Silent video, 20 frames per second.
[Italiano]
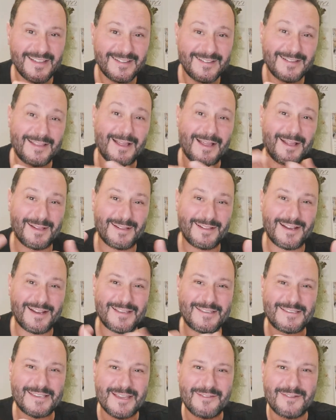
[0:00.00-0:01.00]
da, da
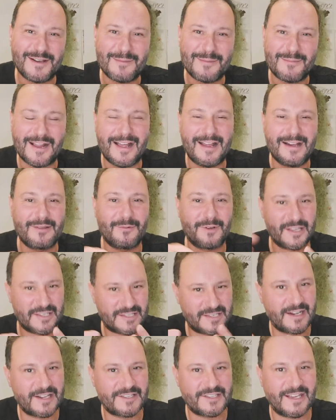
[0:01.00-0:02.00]
ricevere, magari una
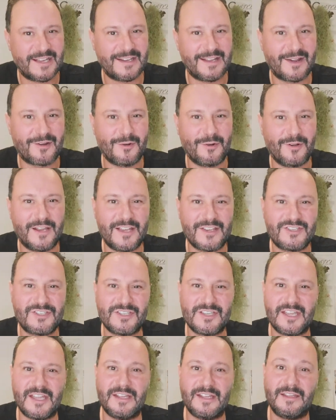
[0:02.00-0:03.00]
saracenia con gli
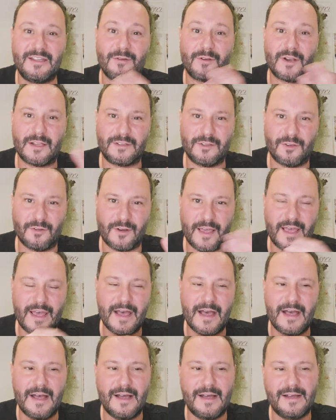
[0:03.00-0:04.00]
ascidi, una
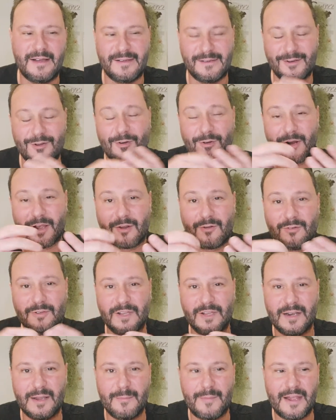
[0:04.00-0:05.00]
dionea ancora con
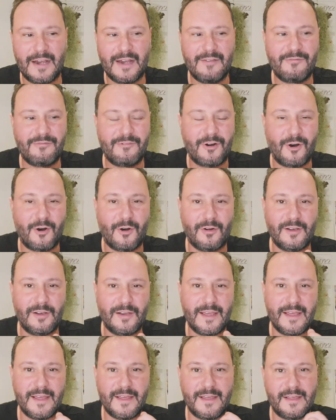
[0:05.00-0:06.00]
delle belle
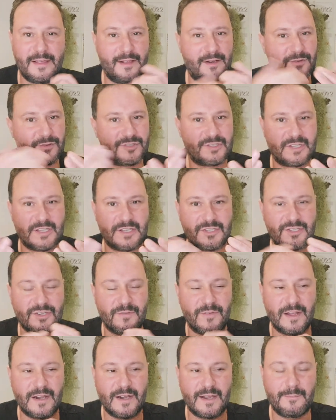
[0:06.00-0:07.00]
foglie e lo
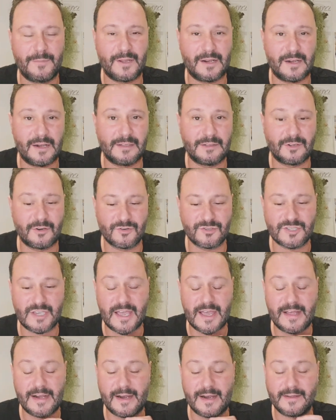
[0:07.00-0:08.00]
stesso vale per la
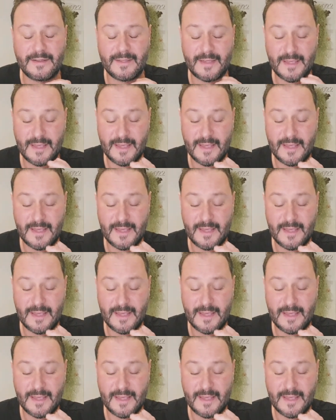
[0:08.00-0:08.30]
drosera.